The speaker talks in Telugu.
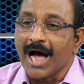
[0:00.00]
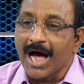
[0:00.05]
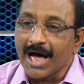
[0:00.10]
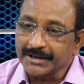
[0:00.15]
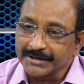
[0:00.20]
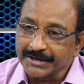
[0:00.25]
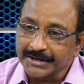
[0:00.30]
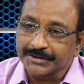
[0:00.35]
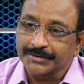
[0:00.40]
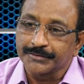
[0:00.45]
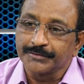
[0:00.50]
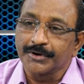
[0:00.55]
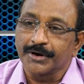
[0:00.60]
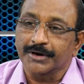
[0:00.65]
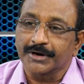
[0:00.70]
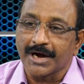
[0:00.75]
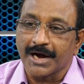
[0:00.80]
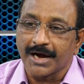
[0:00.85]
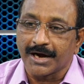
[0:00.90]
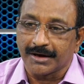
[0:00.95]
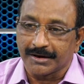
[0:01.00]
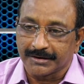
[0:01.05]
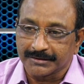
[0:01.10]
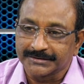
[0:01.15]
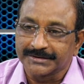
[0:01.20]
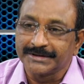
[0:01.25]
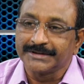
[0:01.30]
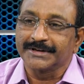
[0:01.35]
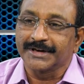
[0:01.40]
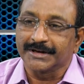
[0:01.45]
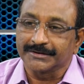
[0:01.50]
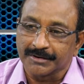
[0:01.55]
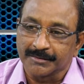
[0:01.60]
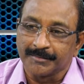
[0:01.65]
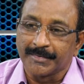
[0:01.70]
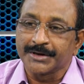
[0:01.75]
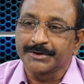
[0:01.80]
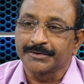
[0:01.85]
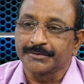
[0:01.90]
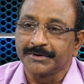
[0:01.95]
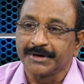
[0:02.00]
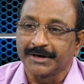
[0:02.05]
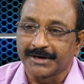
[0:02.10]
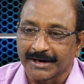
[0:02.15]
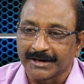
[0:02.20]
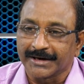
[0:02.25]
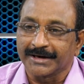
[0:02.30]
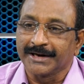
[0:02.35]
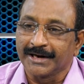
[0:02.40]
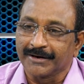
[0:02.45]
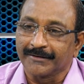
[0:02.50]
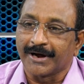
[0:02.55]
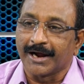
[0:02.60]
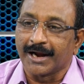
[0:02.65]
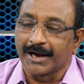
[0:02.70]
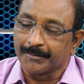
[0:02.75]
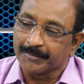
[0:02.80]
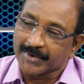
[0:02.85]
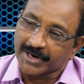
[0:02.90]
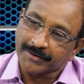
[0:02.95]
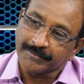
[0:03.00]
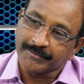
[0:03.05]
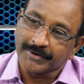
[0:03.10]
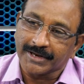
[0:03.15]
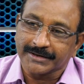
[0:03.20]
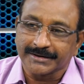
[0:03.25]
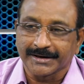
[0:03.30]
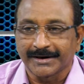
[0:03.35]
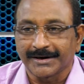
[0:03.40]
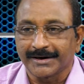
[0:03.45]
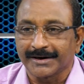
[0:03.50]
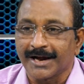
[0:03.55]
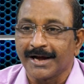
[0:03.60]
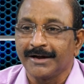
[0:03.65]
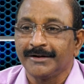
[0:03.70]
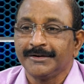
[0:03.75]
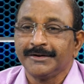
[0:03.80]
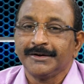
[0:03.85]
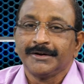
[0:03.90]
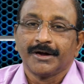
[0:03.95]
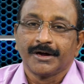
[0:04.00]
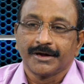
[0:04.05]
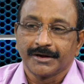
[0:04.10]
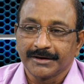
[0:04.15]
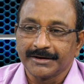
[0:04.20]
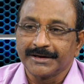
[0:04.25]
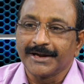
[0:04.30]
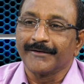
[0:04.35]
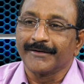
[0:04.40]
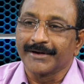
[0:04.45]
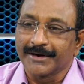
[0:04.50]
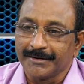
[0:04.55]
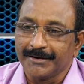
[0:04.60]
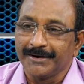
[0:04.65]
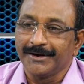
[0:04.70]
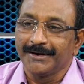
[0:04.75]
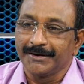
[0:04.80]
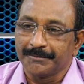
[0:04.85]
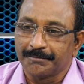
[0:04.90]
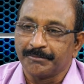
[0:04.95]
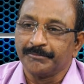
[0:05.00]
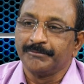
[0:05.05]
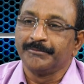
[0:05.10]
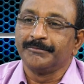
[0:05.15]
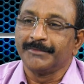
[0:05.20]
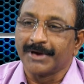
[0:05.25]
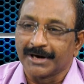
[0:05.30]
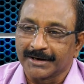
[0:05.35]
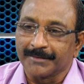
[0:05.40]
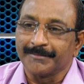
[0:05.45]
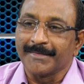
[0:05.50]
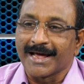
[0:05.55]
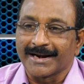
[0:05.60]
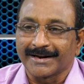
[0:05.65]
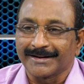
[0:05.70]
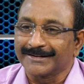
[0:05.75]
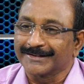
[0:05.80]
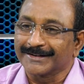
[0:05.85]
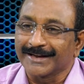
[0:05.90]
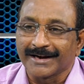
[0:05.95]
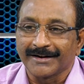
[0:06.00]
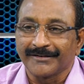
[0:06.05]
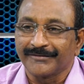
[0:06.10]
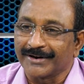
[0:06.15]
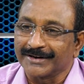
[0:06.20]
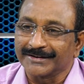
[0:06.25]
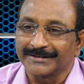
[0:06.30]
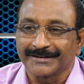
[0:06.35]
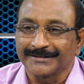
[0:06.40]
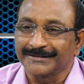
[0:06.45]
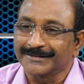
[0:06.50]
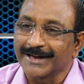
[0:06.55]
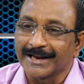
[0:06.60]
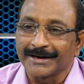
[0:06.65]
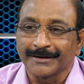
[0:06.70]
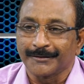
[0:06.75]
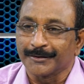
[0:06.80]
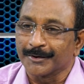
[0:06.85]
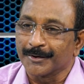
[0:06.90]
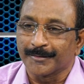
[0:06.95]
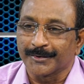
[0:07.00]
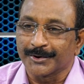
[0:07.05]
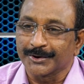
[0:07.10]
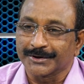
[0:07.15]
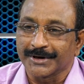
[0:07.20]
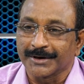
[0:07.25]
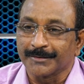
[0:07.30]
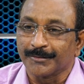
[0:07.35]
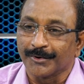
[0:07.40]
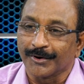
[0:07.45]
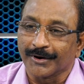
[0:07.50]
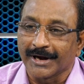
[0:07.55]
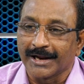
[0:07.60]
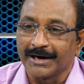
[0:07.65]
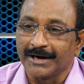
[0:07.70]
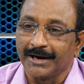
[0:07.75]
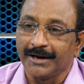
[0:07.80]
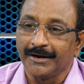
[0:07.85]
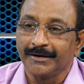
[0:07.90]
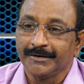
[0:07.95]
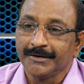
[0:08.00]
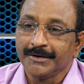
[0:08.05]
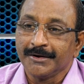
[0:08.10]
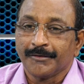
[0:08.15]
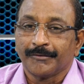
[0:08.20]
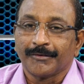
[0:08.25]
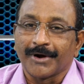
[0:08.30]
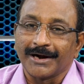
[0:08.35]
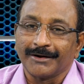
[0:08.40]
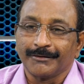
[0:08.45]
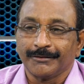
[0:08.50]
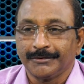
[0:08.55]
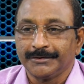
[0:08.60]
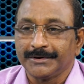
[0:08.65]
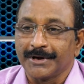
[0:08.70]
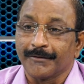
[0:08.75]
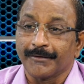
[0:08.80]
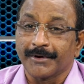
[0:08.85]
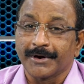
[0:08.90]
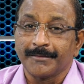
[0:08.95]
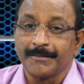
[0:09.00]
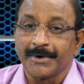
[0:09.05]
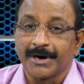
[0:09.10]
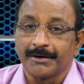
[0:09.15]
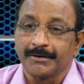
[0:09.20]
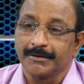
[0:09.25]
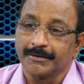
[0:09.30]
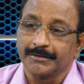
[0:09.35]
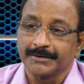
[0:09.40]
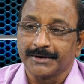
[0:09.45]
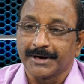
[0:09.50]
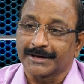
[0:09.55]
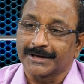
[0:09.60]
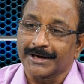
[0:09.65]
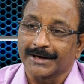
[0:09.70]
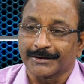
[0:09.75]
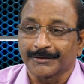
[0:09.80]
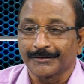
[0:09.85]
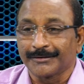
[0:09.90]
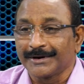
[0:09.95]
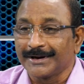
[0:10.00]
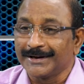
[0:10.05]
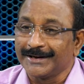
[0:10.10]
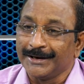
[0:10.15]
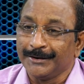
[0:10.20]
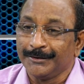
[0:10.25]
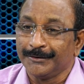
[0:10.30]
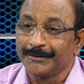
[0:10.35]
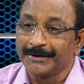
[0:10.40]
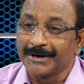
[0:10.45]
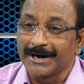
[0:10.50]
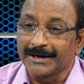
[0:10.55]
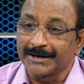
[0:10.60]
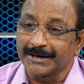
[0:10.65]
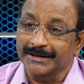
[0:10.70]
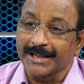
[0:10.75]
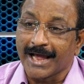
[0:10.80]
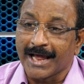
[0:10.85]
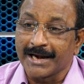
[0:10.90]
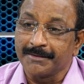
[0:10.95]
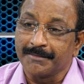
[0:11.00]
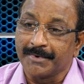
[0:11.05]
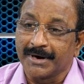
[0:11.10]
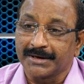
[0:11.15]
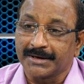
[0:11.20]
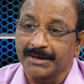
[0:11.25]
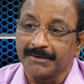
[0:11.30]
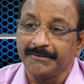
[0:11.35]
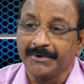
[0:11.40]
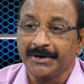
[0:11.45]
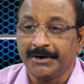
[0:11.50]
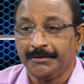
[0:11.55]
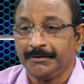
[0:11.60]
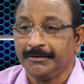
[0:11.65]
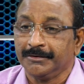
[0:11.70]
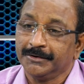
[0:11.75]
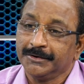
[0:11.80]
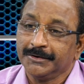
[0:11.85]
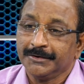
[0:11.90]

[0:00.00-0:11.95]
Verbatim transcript: ఆ దేశం యొక్క స్థితిగతులు మంచిగా ఉన్నట్టు అంటే నిల్వ మనం కూడా జనరల్గా ఎవరి అంటే మ్యారేజెస్ కానీ ఫంక్షన్స్ కానీ గ్రూపరేషన్ పోగానే వాళ్ళు ఎవరి మెళ్ళో ఎట్లట్లున్నాయి ఎన్ని ఉన్నాయి అంటే దాన్ని బట్టి వీళ్ళు